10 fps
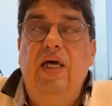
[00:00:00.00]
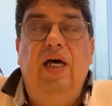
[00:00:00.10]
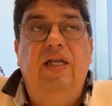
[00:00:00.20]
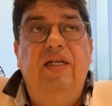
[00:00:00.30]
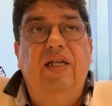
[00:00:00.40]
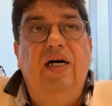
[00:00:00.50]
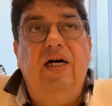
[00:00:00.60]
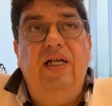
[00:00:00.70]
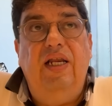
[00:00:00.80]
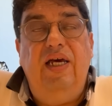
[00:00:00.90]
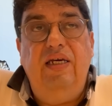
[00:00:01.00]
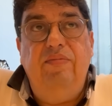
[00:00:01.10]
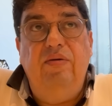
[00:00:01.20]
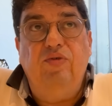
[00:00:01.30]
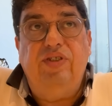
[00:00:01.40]
أن
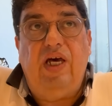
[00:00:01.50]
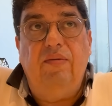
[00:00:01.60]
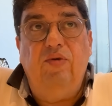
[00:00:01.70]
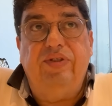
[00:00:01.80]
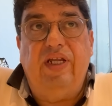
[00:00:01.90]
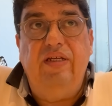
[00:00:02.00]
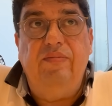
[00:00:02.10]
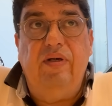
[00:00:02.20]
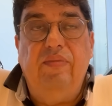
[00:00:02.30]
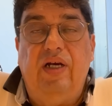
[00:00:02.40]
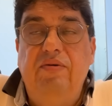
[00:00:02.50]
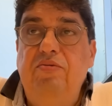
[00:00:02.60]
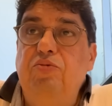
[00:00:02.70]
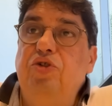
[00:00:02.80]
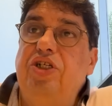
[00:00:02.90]
لاعبي المنتخب الوطني المغربي
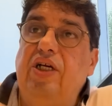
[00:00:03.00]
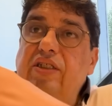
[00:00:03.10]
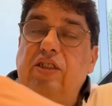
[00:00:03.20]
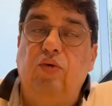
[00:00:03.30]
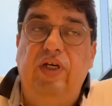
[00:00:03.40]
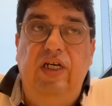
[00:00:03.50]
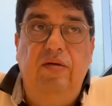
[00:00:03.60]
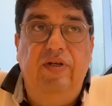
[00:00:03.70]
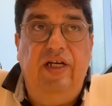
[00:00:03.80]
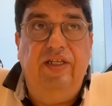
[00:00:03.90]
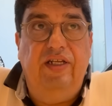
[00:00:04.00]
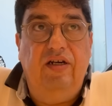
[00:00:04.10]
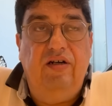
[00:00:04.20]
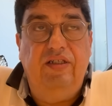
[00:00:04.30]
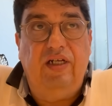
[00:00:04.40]
بمجرد توقيعهم لإحدى
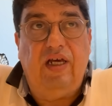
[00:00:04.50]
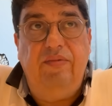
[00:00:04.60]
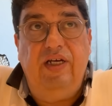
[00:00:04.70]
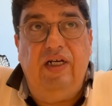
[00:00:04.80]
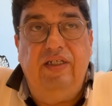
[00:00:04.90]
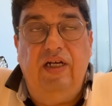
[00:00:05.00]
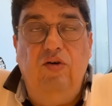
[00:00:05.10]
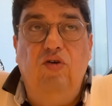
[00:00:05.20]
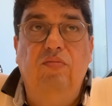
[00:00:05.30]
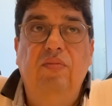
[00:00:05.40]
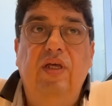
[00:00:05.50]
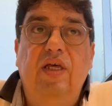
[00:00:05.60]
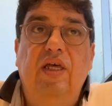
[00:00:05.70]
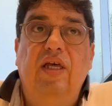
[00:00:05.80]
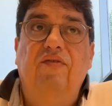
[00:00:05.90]
النوادي الكبيرة ديالهم
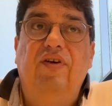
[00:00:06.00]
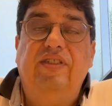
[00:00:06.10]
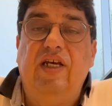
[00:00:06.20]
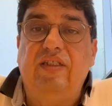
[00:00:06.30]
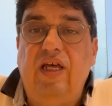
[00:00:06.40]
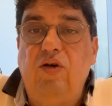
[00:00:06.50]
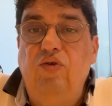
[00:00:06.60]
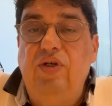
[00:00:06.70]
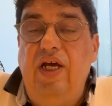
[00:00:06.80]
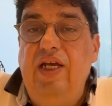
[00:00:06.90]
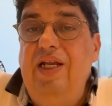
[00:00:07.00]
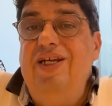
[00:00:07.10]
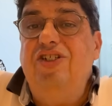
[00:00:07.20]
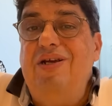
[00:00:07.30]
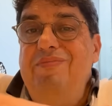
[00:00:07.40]
فسيرضخون إلى
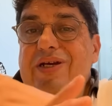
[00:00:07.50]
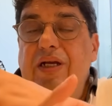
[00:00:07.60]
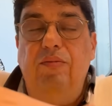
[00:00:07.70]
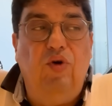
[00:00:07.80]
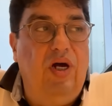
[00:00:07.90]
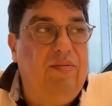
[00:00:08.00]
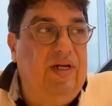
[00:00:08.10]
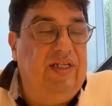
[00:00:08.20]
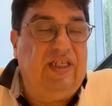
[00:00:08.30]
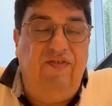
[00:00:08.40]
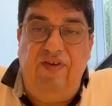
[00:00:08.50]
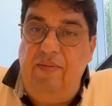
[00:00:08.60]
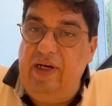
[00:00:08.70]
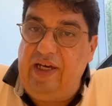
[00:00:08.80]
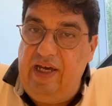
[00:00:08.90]
جميع المعاملات
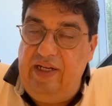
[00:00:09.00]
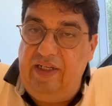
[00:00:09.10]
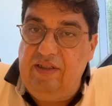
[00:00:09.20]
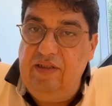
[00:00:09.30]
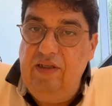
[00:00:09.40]
كيفما كانت